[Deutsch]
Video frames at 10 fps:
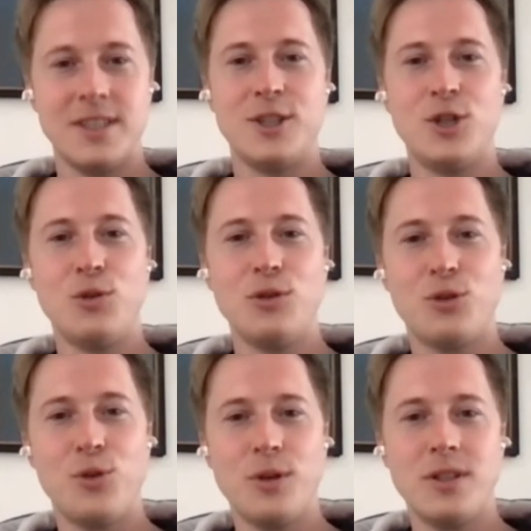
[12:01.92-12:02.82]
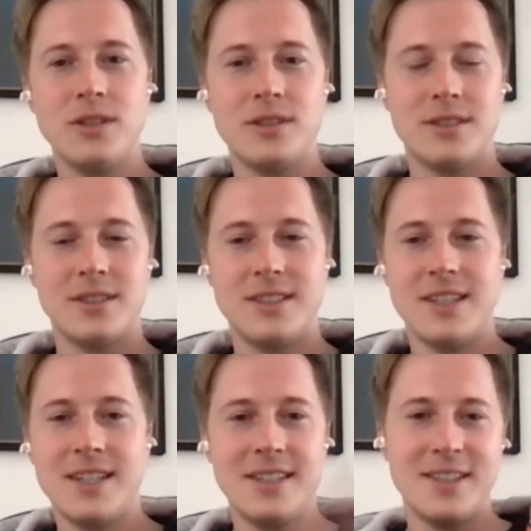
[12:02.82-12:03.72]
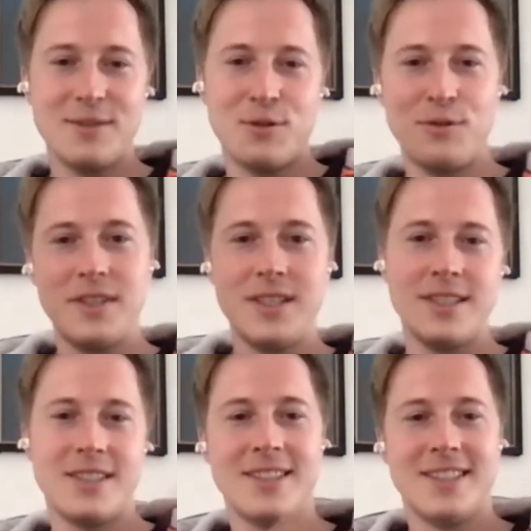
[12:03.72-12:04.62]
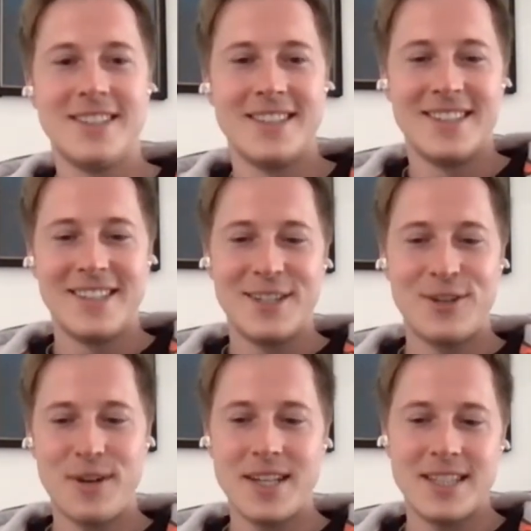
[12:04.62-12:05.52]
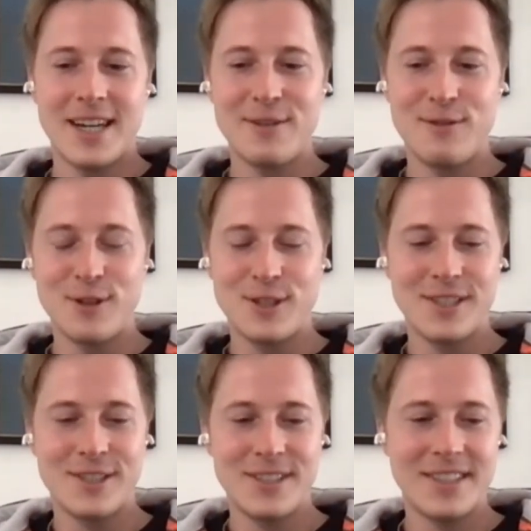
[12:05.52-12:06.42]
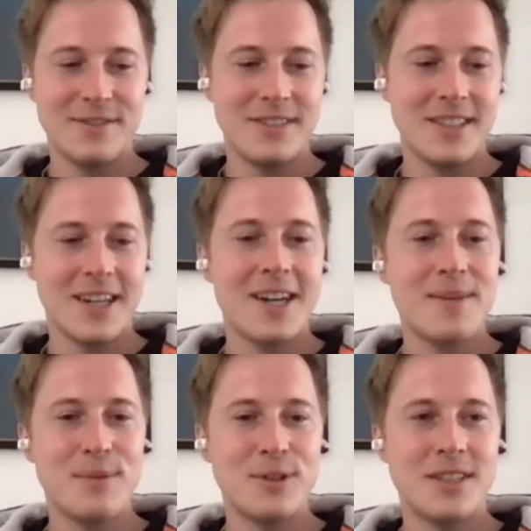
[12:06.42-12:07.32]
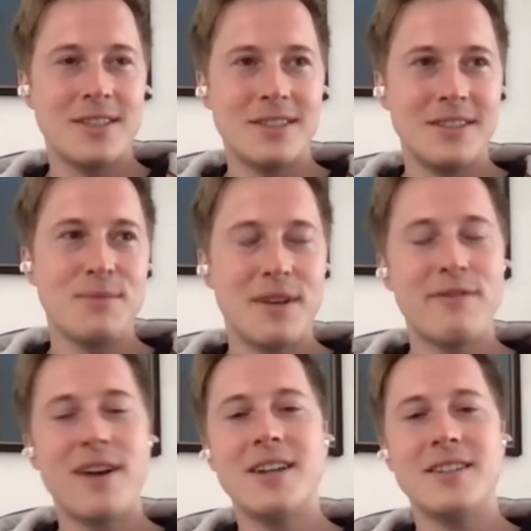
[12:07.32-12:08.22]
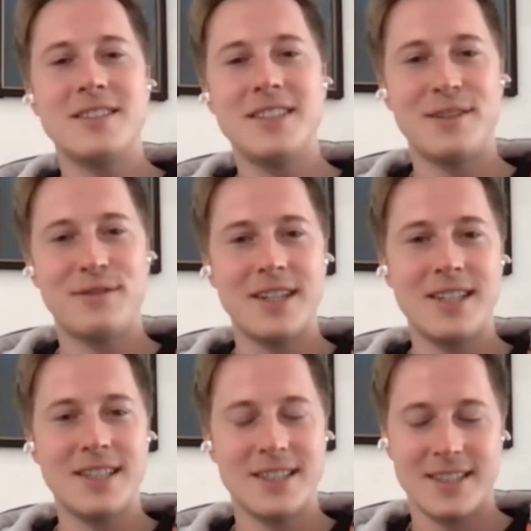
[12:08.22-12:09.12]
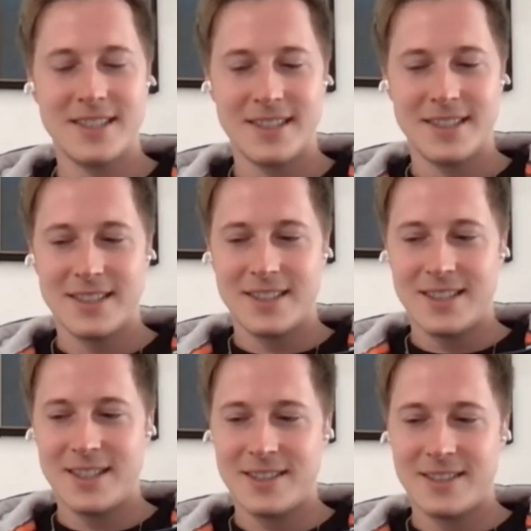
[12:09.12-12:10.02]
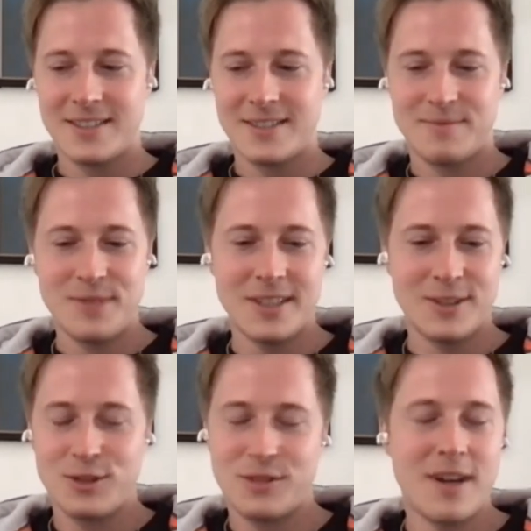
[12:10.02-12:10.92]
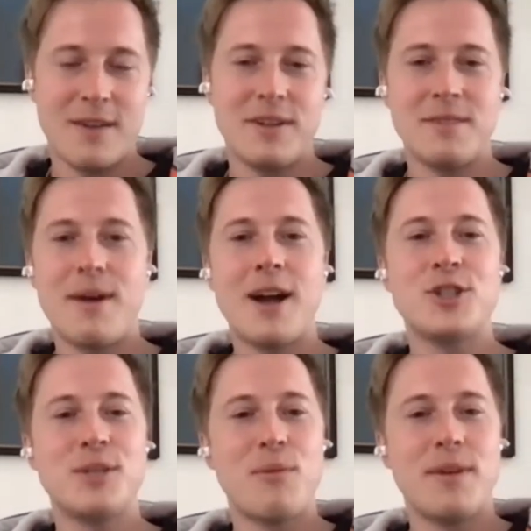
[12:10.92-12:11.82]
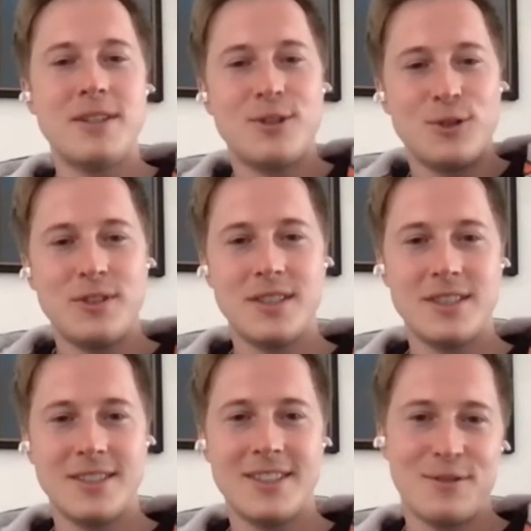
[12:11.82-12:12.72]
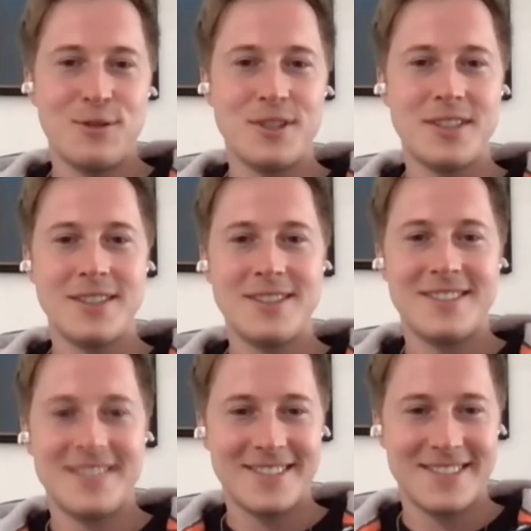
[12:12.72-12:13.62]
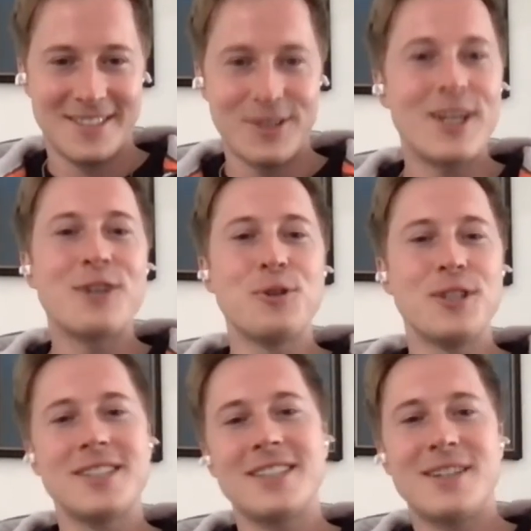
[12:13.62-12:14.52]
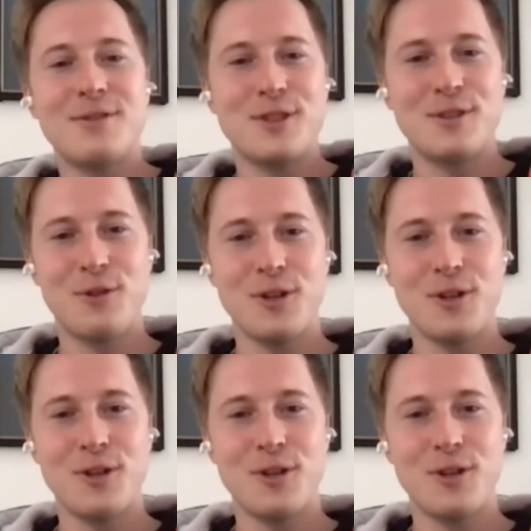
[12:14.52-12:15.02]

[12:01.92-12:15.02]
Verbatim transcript: wir jungen Küken, die alle irgendwo viele crazy Einflüsse irgendwie haben und dann diesem erfahrenen Dieter Falk, da, ja, es war einfach ein magischer Moment und äh, dafür ist dann, oder dadurch ist dann dafür